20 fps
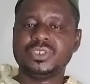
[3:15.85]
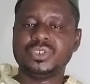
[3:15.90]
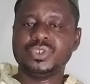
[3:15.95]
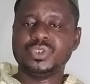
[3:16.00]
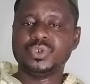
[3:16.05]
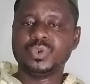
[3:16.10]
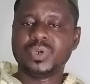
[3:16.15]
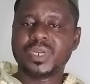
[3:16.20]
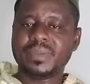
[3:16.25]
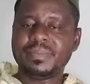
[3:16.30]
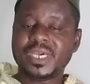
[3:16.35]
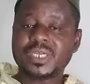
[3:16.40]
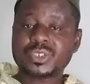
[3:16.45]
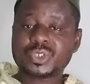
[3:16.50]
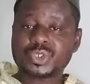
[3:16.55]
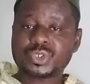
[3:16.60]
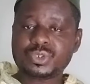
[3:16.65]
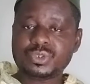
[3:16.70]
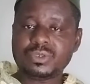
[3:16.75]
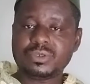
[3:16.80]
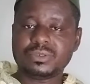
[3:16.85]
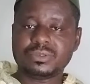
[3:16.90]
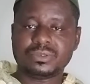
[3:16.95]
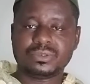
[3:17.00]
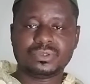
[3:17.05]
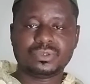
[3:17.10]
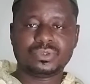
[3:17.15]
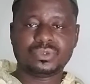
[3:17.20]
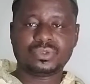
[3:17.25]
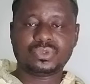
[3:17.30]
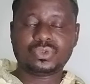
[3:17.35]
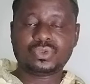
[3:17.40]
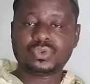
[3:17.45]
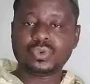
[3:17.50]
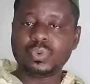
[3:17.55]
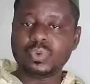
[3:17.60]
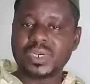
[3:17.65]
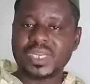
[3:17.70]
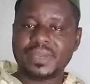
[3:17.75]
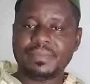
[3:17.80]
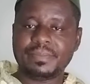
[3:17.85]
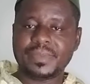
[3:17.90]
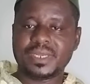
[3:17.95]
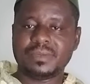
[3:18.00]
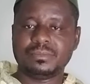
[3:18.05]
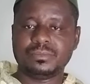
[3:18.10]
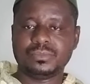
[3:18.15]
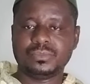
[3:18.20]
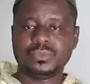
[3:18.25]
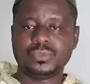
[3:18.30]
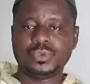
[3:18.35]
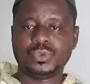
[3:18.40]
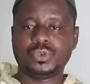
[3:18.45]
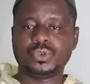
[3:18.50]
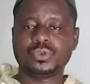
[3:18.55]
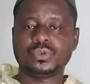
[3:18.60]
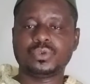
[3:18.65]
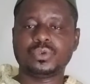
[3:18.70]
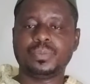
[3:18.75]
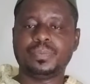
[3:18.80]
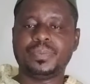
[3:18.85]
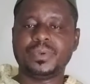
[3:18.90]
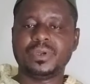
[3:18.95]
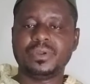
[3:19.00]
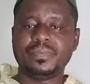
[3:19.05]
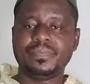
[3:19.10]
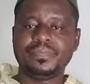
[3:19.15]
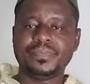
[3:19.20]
Nous remercions tous les membres du groupe